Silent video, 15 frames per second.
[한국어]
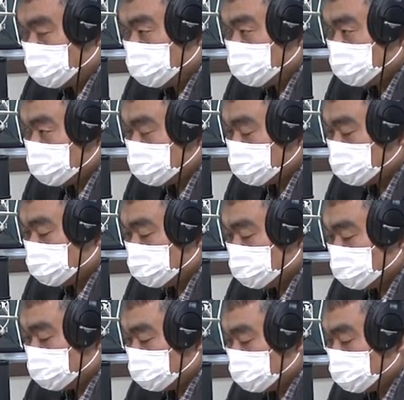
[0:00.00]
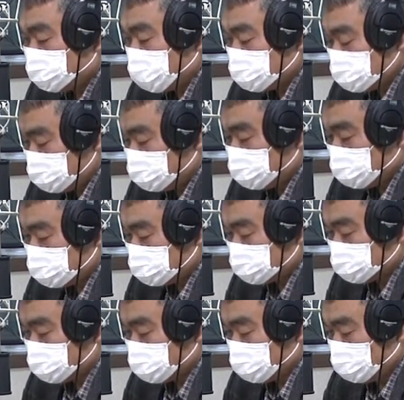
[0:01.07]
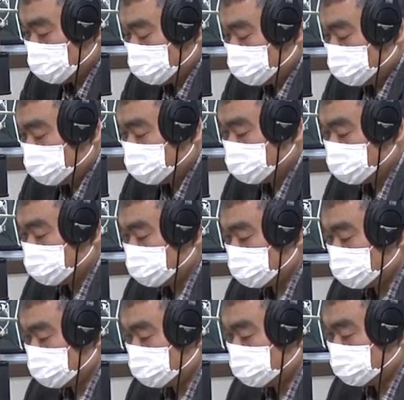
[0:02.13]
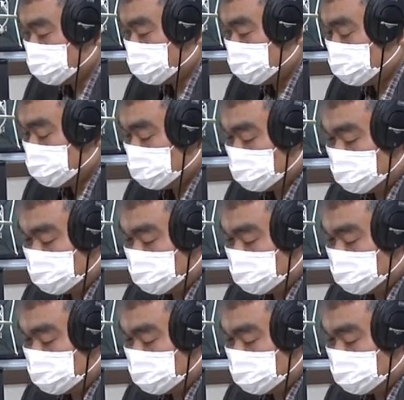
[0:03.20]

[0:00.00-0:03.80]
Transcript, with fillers: 혼돈스러운으로 빠지는 것 같습니다. 이게 뭐 DNA가